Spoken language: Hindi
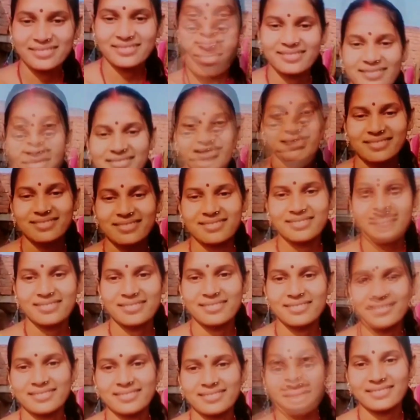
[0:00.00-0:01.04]
भगवान से
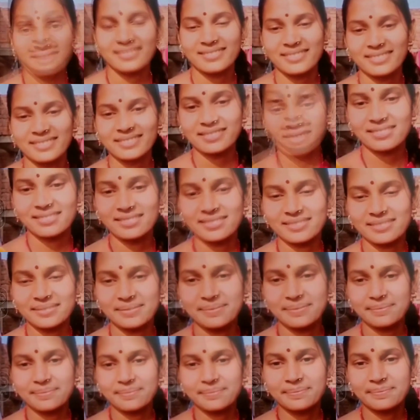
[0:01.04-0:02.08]
प्रार्थना करो पापा जल्दी
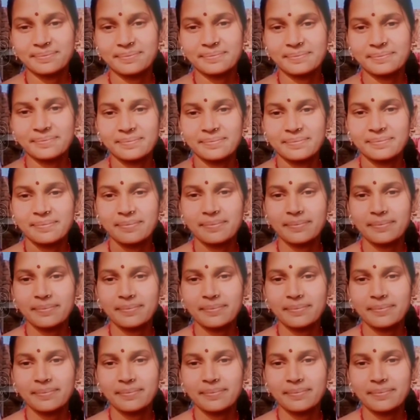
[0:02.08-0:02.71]
ठीक हो जाए पागल